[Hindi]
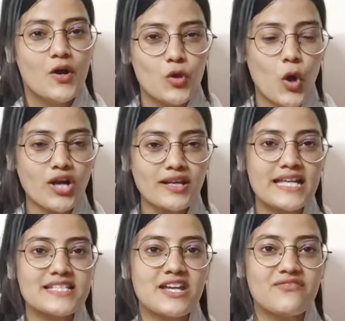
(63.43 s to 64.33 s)
लोग
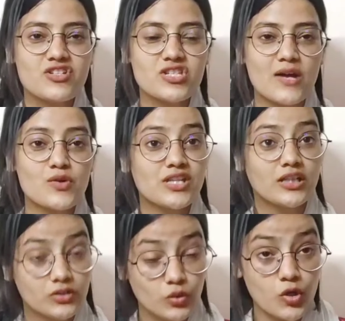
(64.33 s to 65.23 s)
ना इसके विचारों
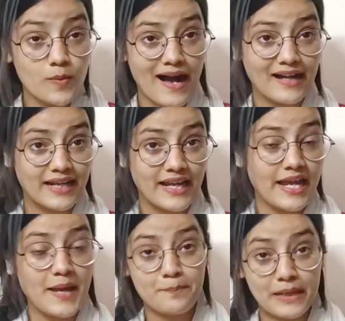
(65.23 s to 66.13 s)
से दूर भाग
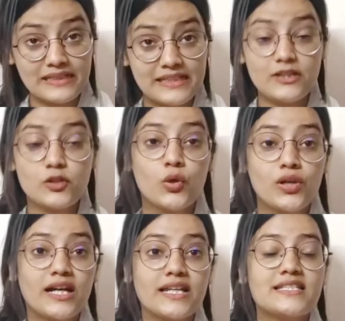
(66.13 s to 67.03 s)
रहे हैं बल्कि
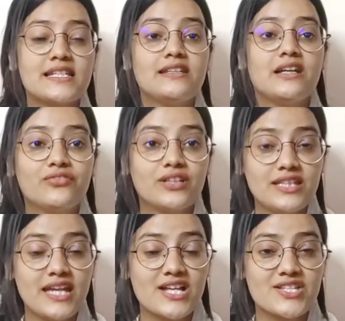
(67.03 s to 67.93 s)
खुलकर इसके नफरती